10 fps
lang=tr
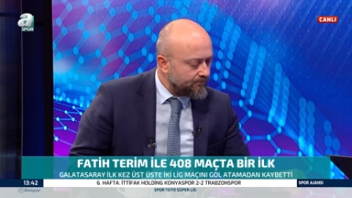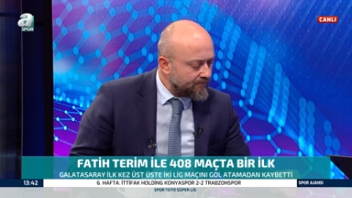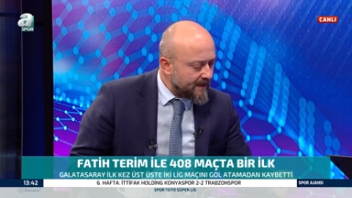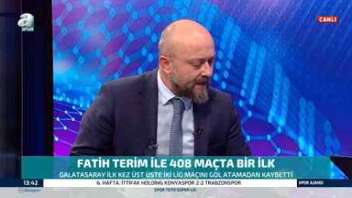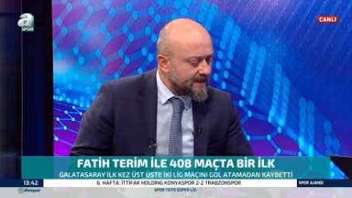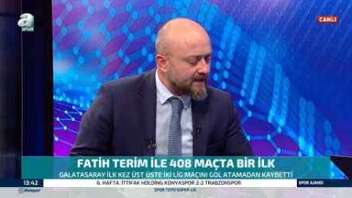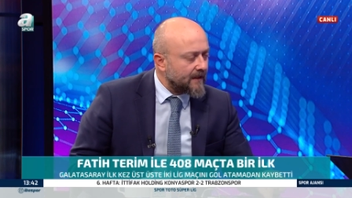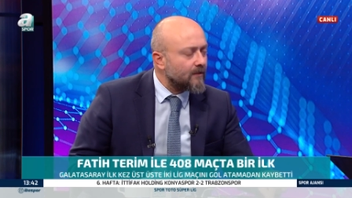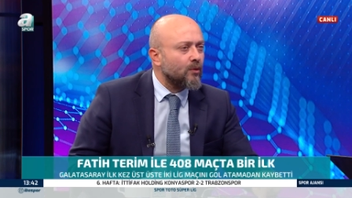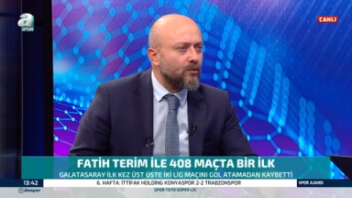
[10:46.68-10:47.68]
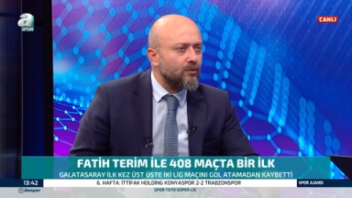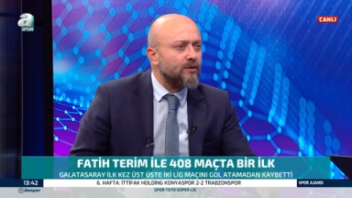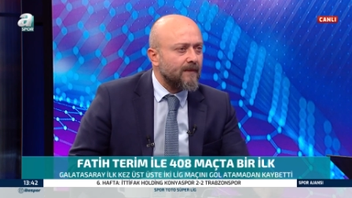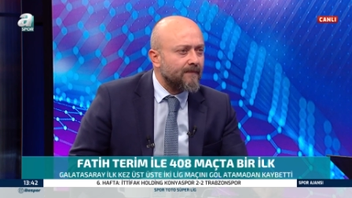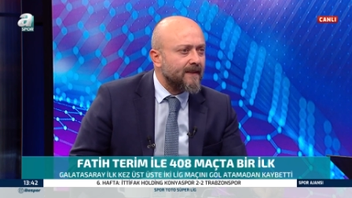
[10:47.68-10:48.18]
Birkaç tane
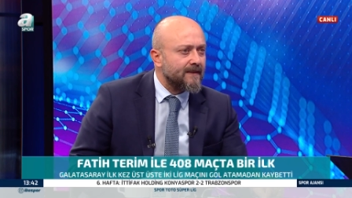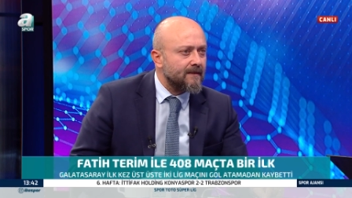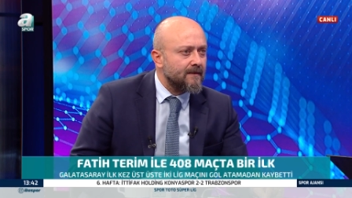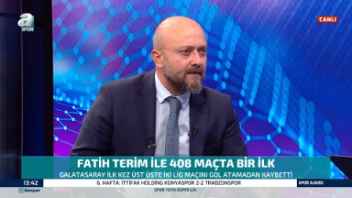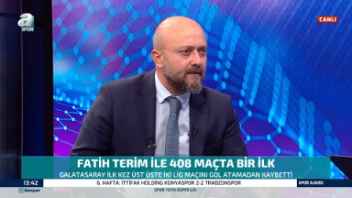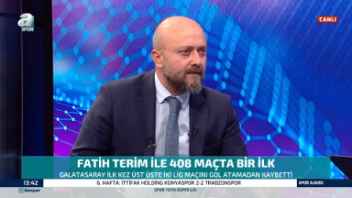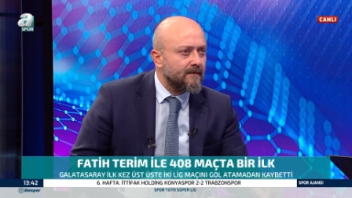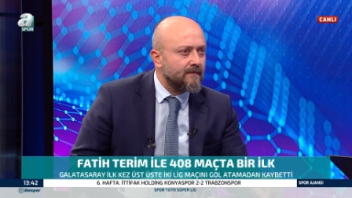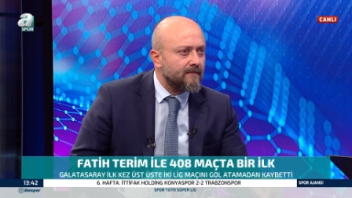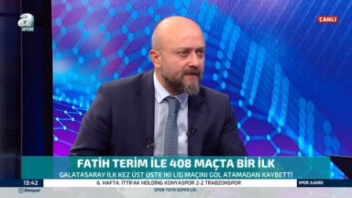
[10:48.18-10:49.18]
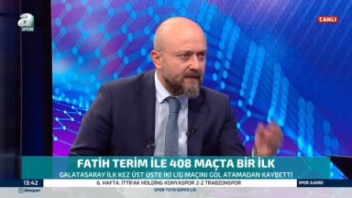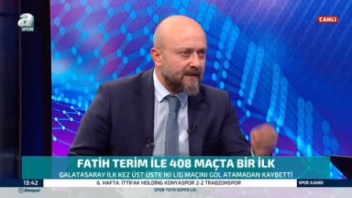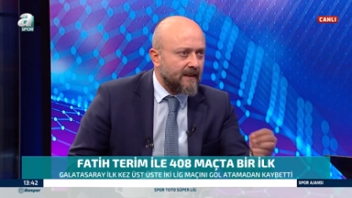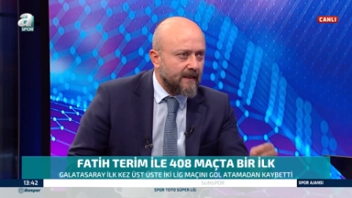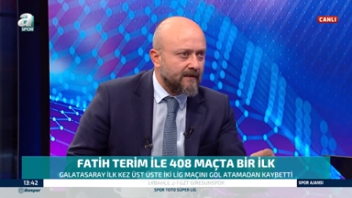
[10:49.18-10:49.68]
dokunuş yaparsın.
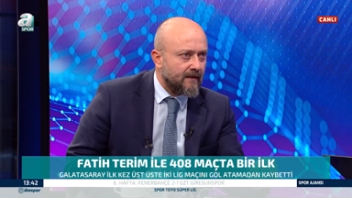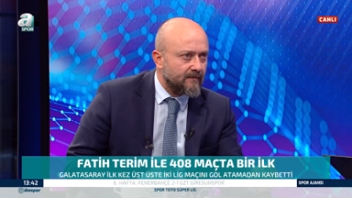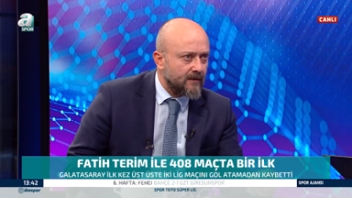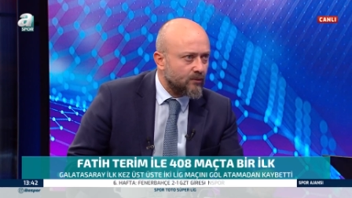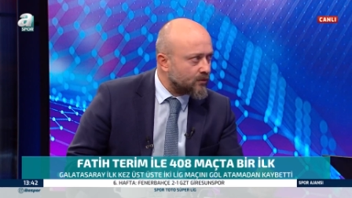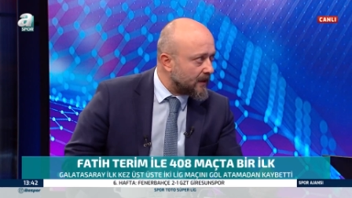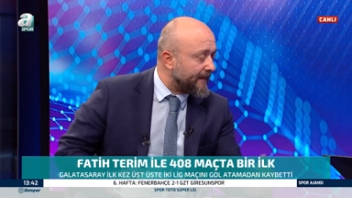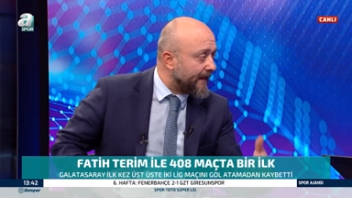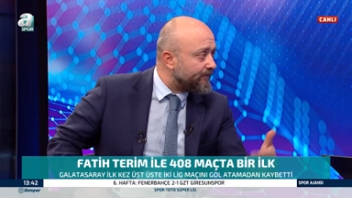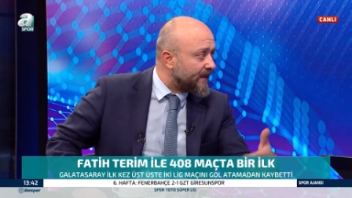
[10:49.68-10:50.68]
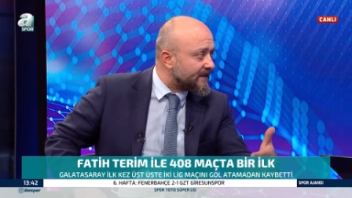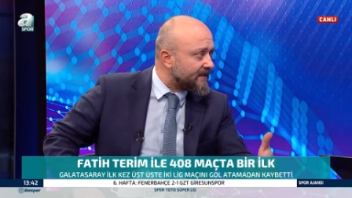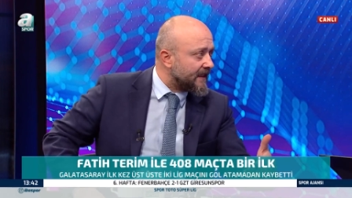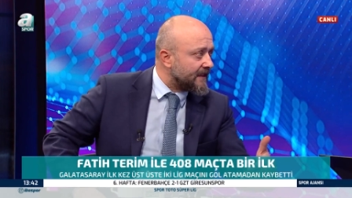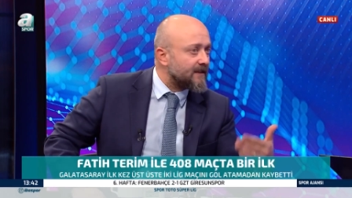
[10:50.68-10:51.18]
Fiziksel anlamda. Yükleme
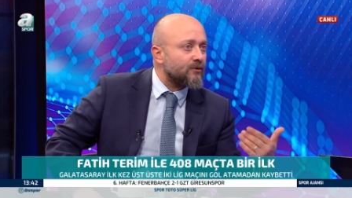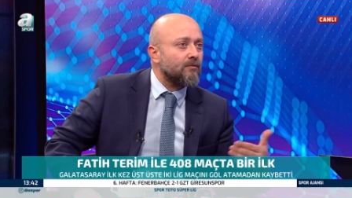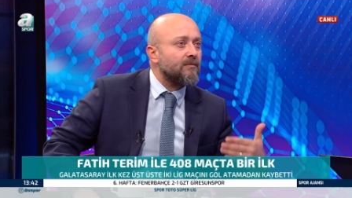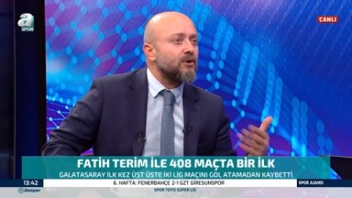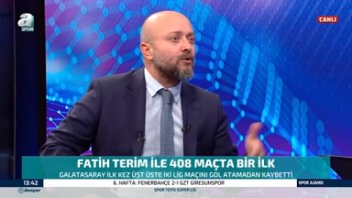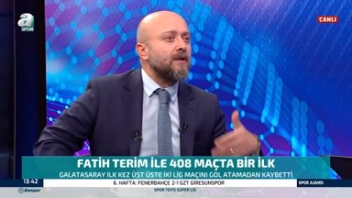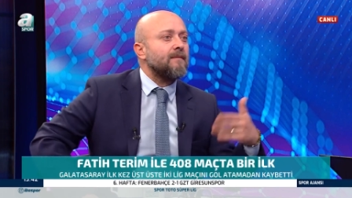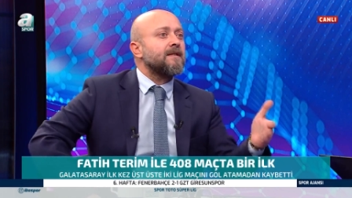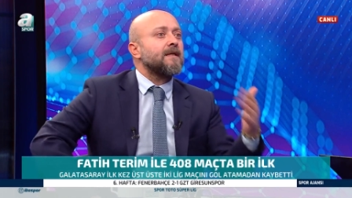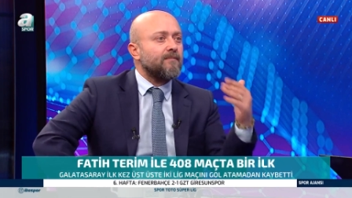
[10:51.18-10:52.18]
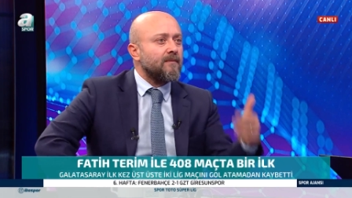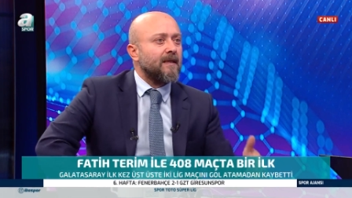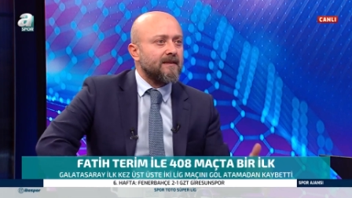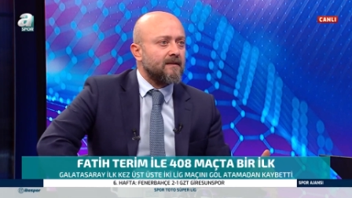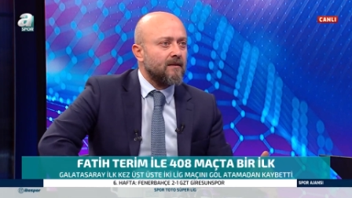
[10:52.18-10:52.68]
yapmazsın yani. Sezon başı yüklemesi
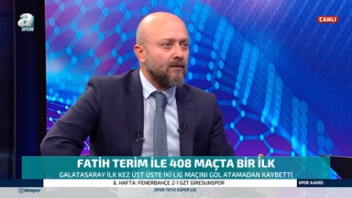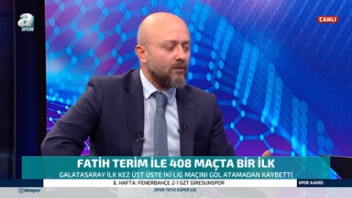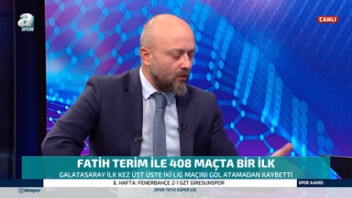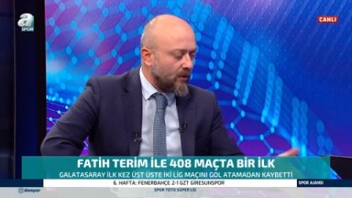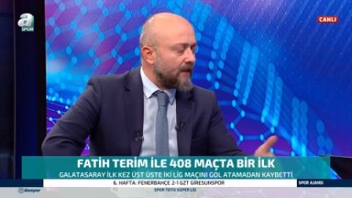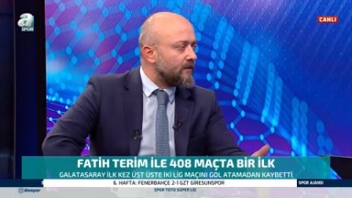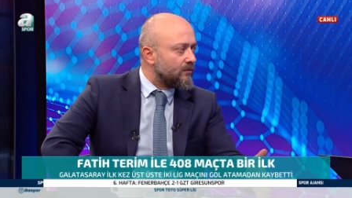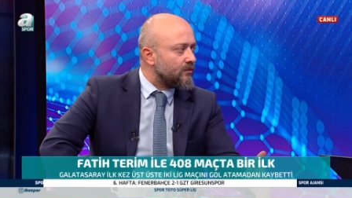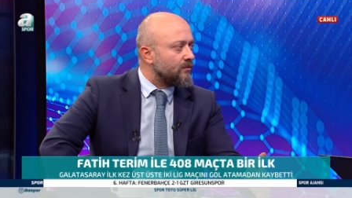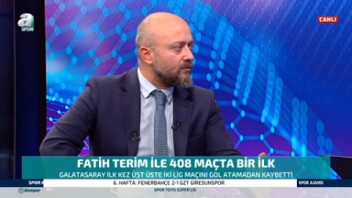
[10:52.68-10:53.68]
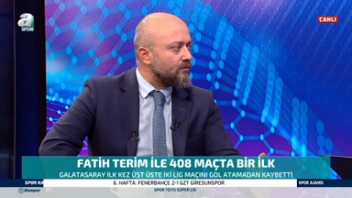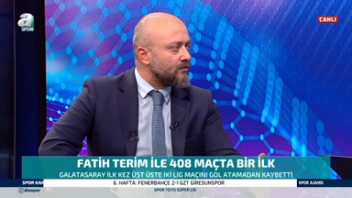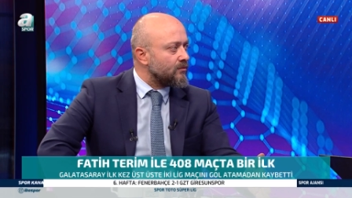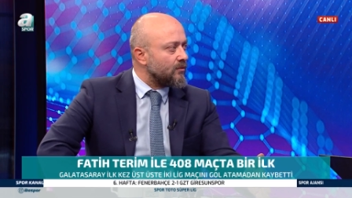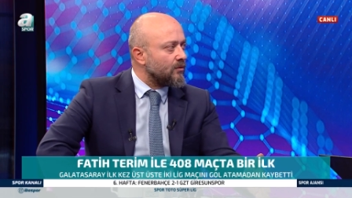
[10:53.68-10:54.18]
yapılmaz. Öyle
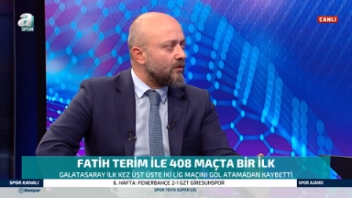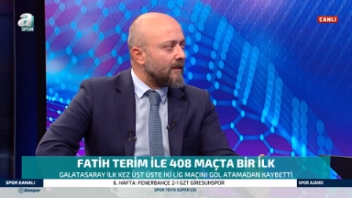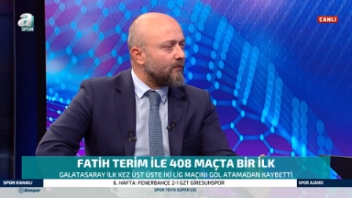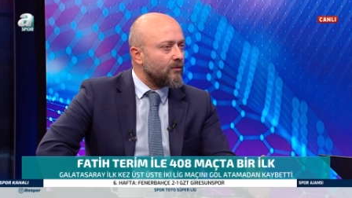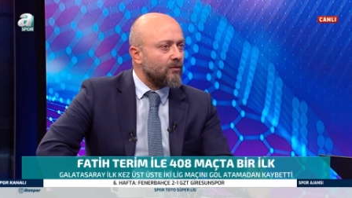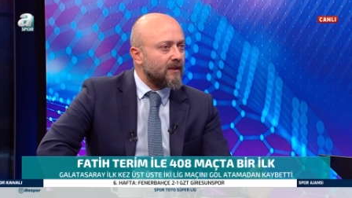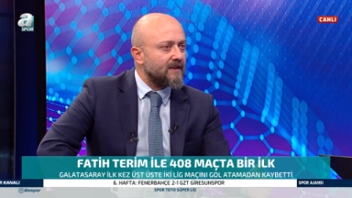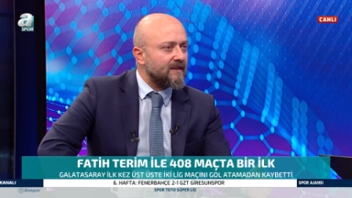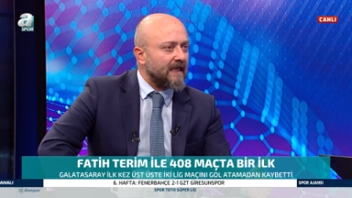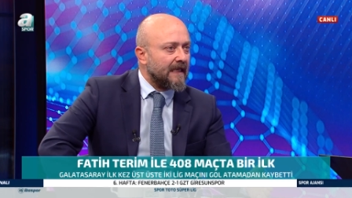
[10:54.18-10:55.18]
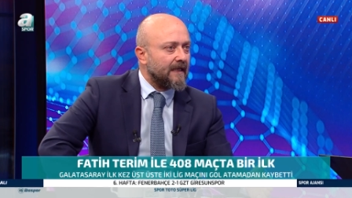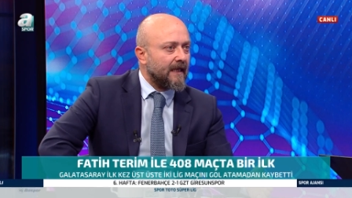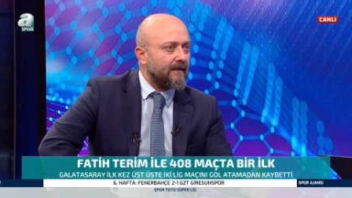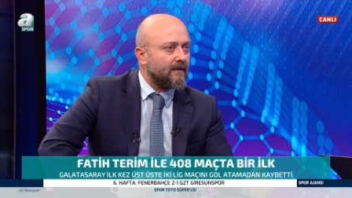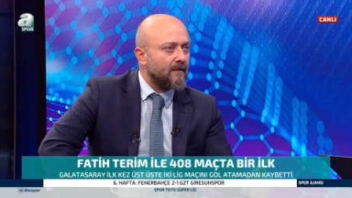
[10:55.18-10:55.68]
evet. o dönem orası değil
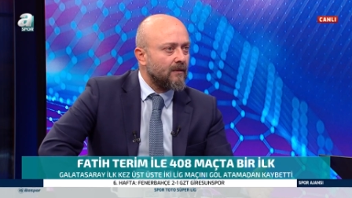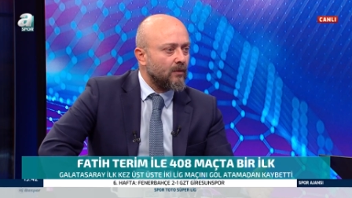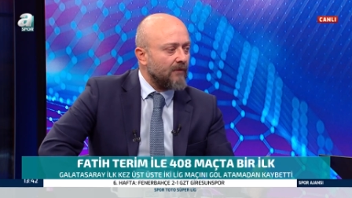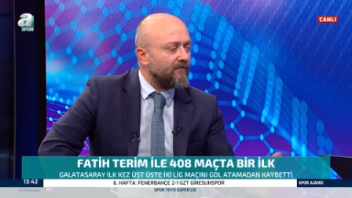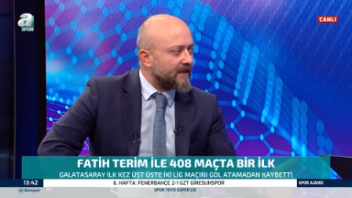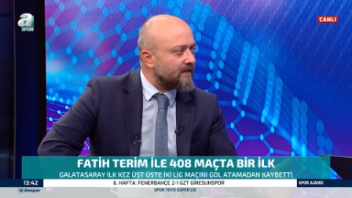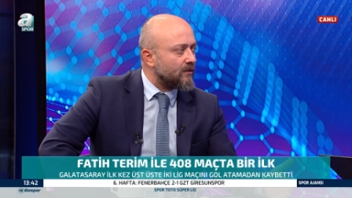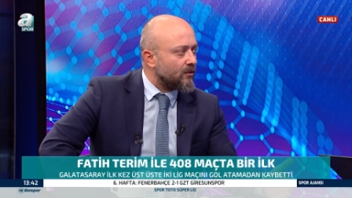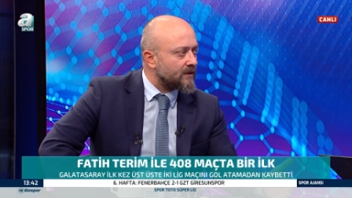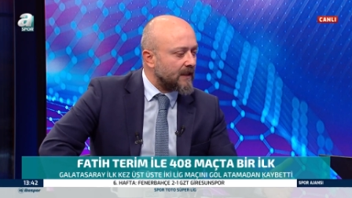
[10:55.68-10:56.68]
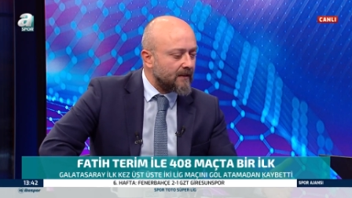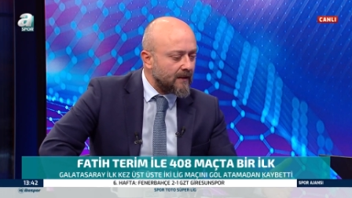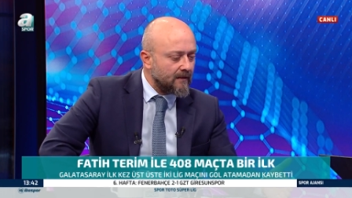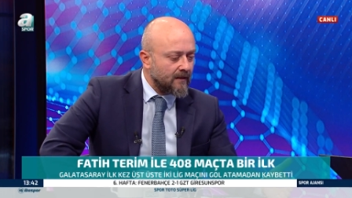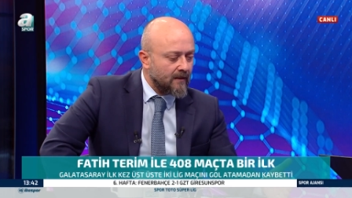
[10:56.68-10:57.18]
yani. Öyle vakit de yok zaten.